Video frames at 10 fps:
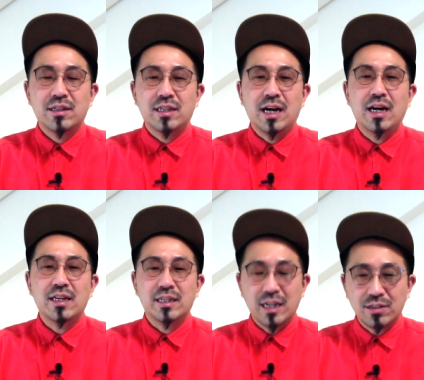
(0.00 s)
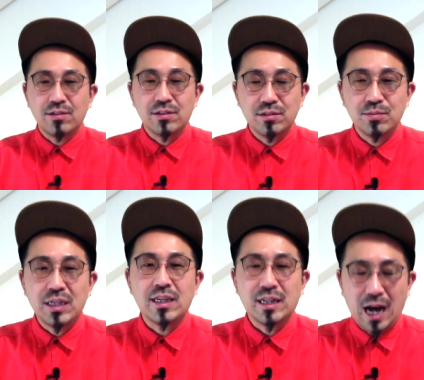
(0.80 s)
やはりなと言う
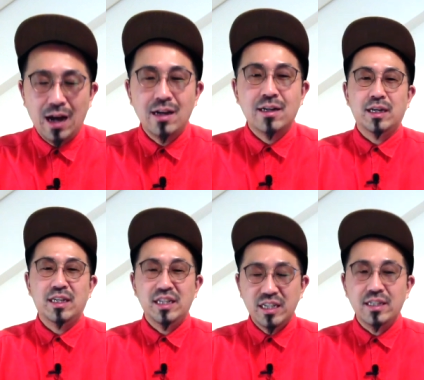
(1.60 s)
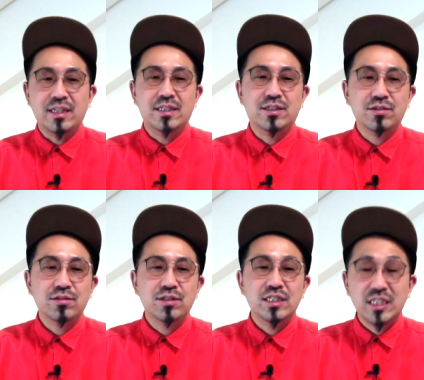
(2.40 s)
べきか2位に
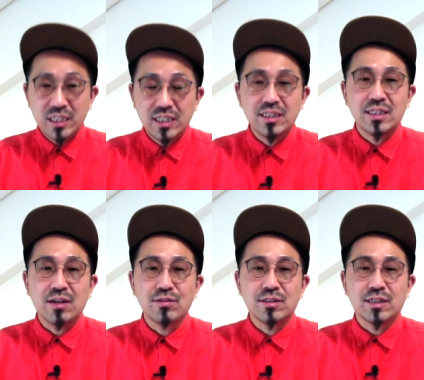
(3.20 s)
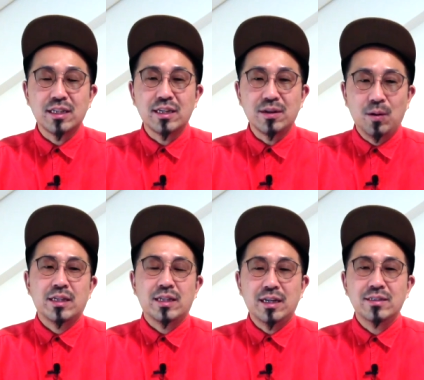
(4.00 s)
11人差をつけて
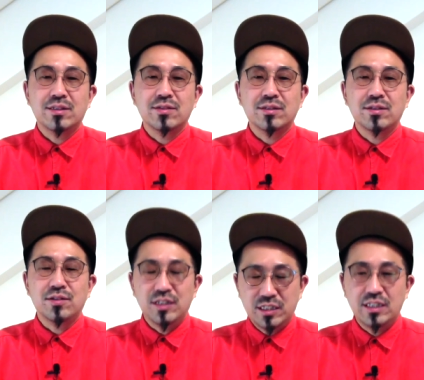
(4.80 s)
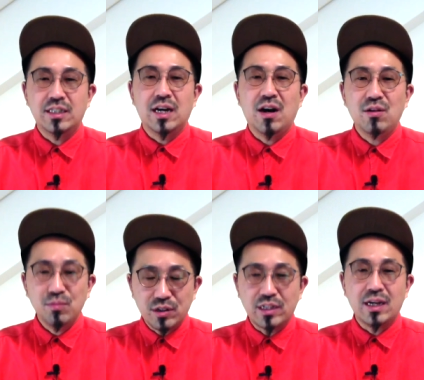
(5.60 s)
のダントツの1位
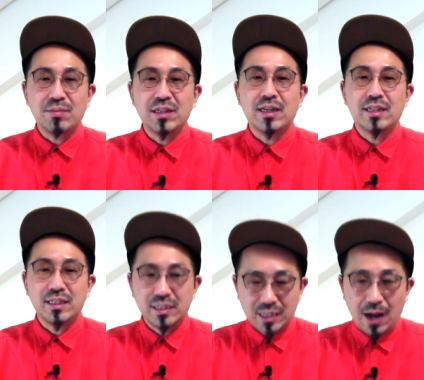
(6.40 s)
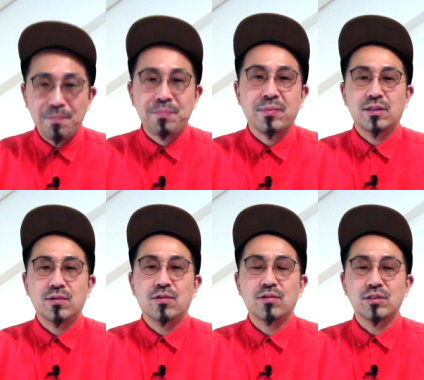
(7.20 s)
青森山田でした
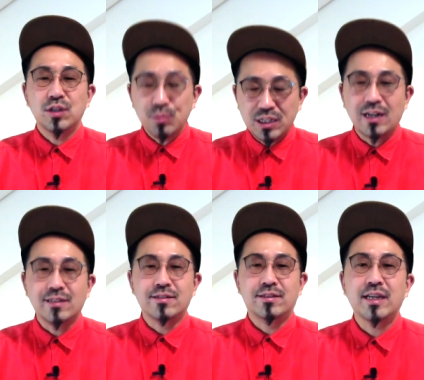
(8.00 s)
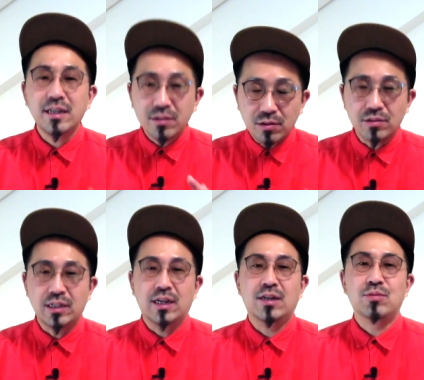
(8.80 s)
東北のみならず全
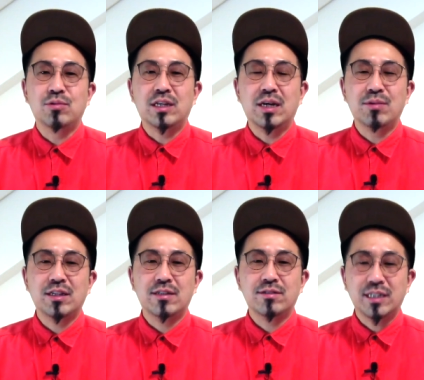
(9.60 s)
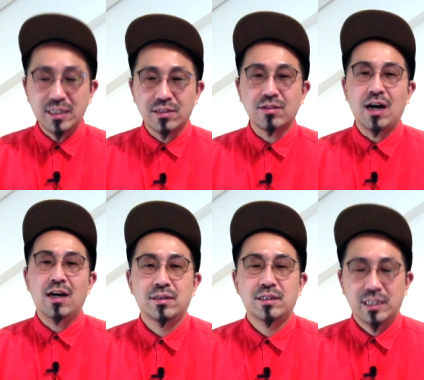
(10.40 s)
国に青森山田の選手が
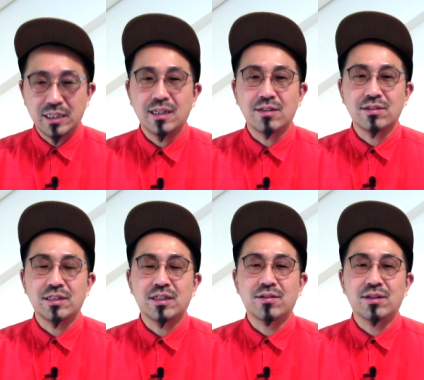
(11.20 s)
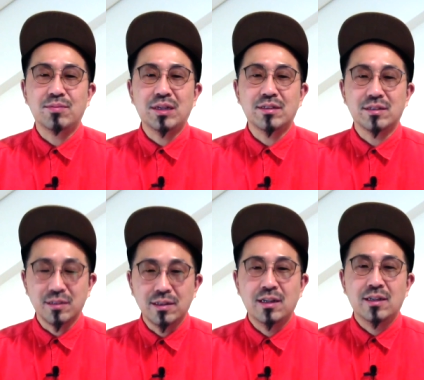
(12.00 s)
進学しておりま
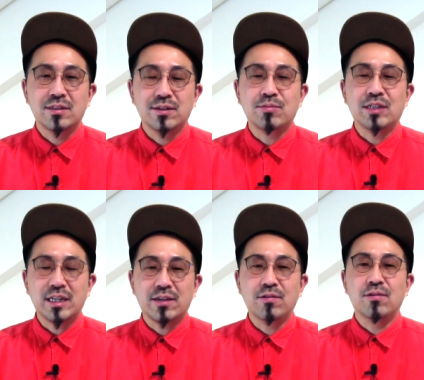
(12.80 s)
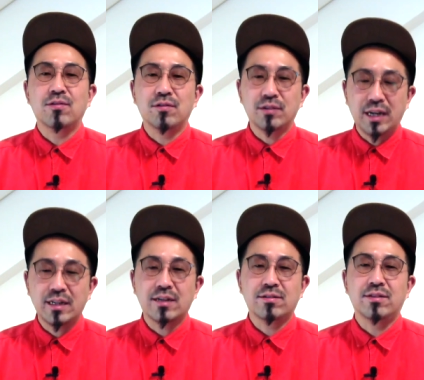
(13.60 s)
す。それもね、強豪
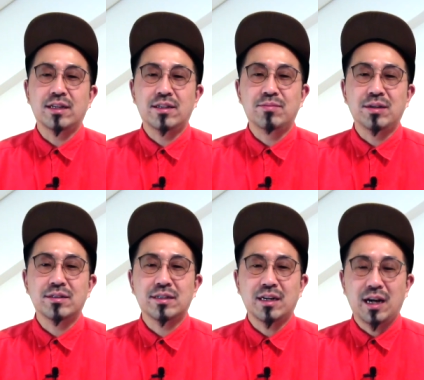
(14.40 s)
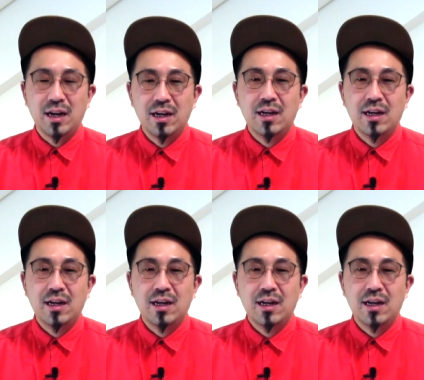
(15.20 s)
大学となってますから、